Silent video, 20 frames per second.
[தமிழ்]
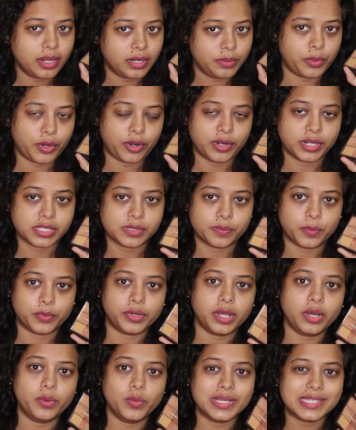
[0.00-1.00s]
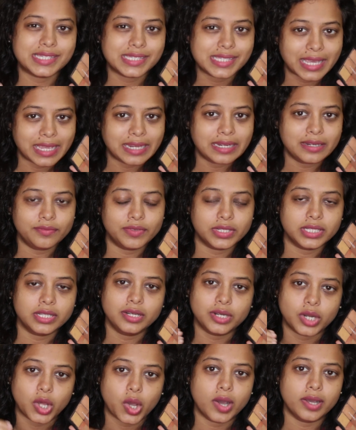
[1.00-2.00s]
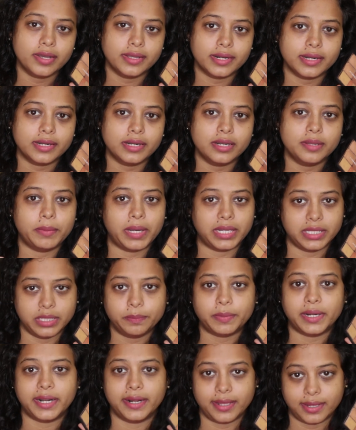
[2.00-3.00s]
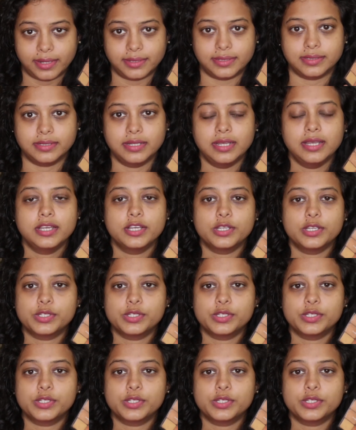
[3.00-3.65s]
ஐஎன் ப்ராடக்ட்ஸ் போனால் உங்கள் ஸ்கின் வந்து லாங் ரனில் பாதிப்படையாது